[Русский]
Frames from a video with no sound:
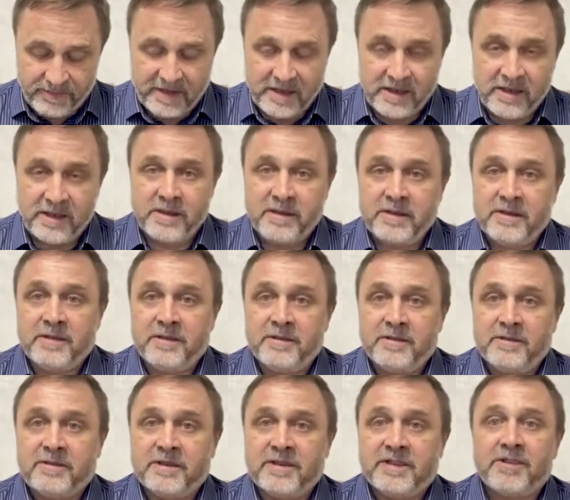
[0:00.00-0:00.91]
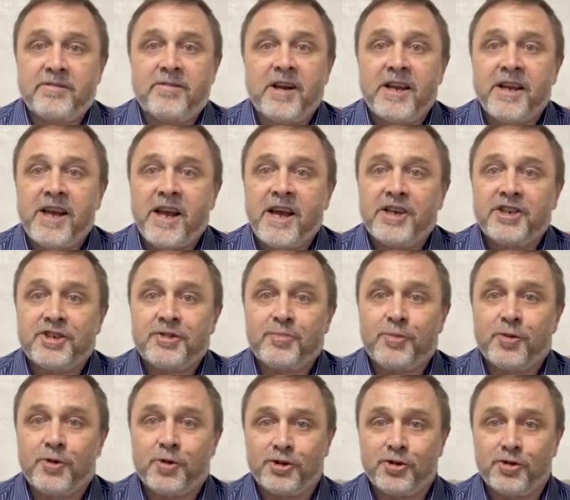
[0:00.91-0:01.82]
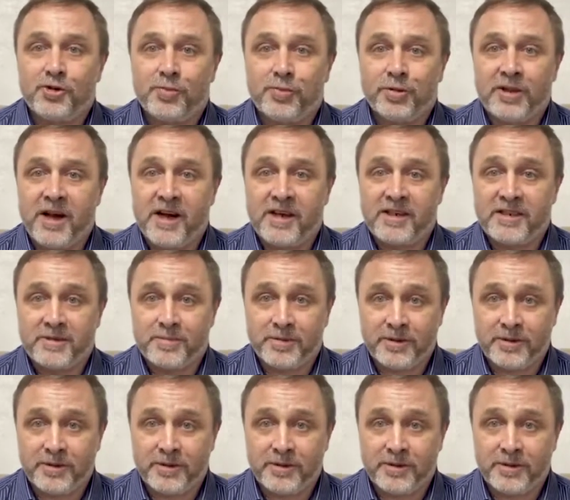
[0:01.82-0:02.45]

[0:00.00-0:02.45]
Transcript: и восхваляешь Божью благость,